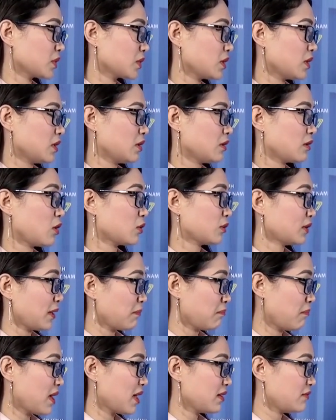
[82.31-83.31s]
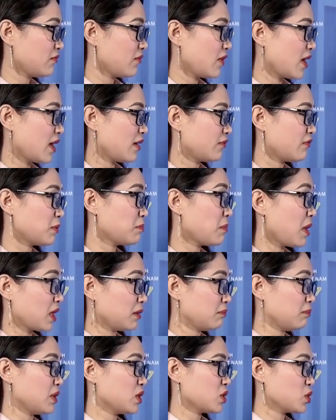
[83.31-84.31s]
à, còn tàn mát và văn
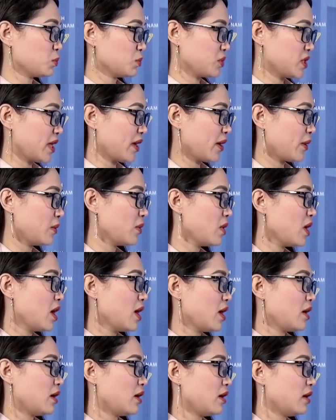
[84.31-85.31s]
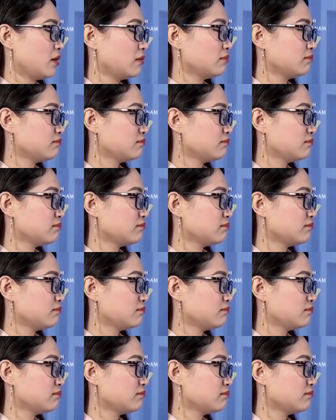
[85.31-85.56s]
bản bị trồng chéo, à,